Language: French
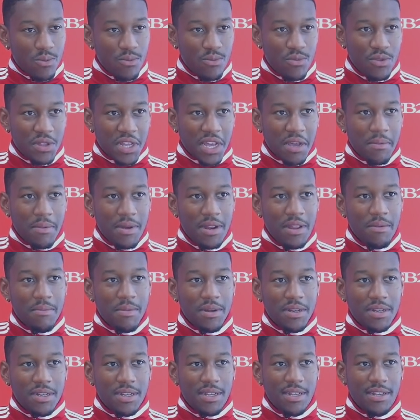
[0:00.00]
Une très belle
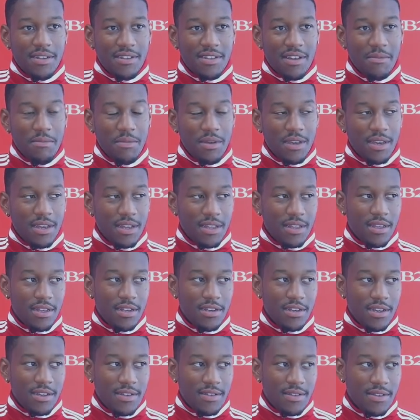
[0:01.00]
image, j'ai des amis qui étaient
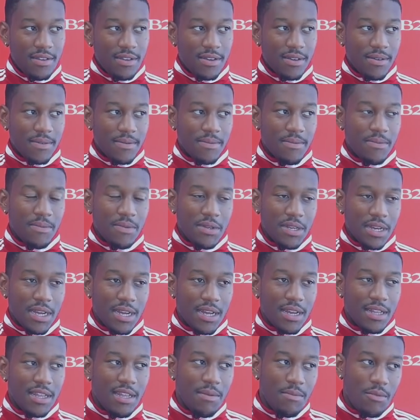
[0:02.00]
déjà ici, j'ai
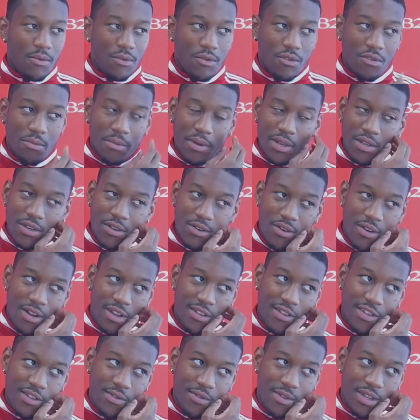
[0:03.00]
regardé beaucoup de matchs la
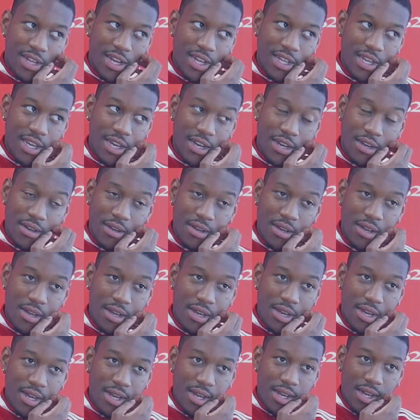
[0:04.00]
saison dernière,
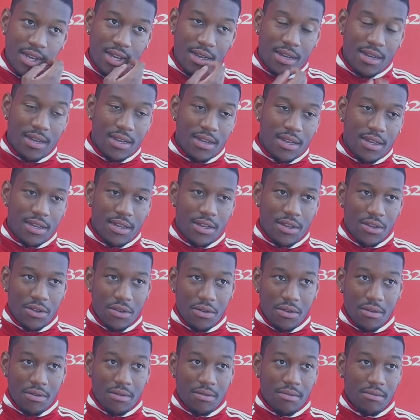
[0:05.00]
et
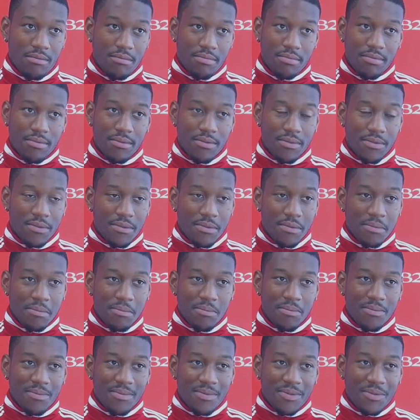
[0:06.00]
euh,
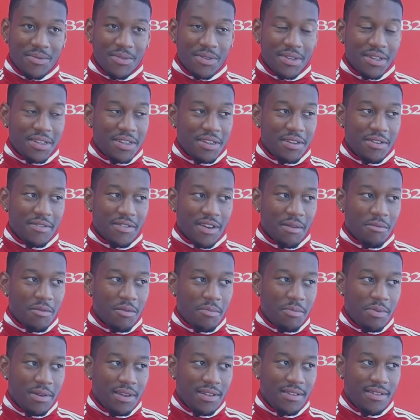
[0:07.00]
c'est pour ça que j'ai vraiment
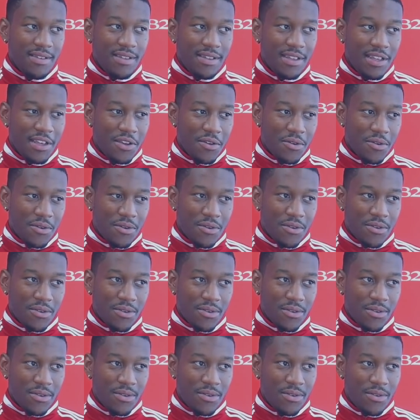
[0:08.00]
pas hésité quand
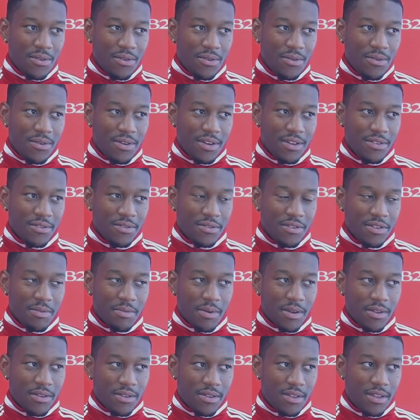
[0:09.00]
l'occasion s'est
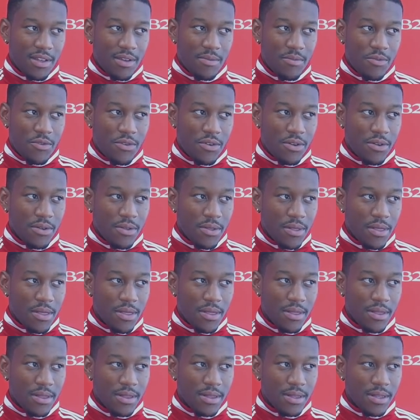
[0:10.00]
présentée à moi.
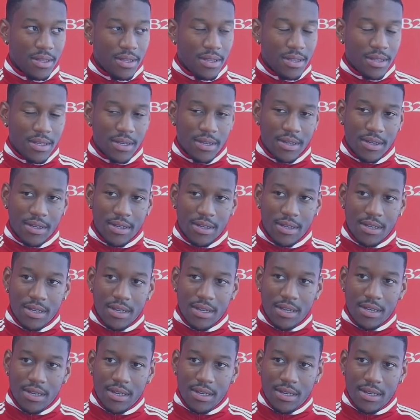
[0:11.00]
Qui est-ce que tu as comme ami
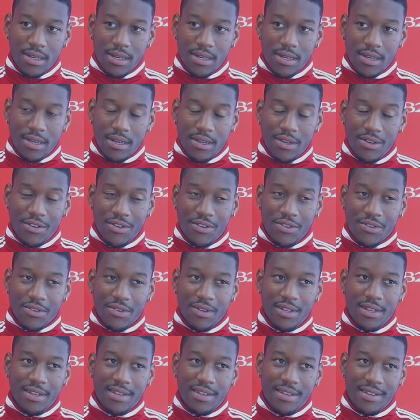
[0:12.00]
ici euh, Je
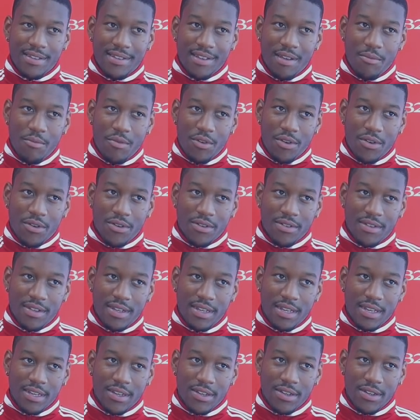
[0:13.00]
connaissais Samuel
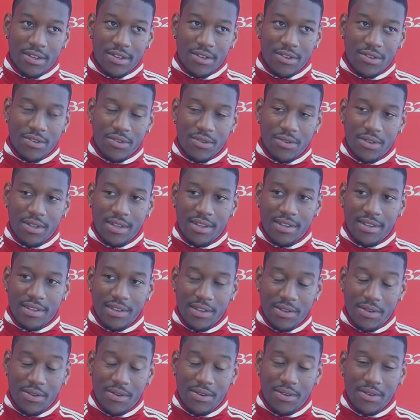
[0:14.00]
Grandcir, je connaissais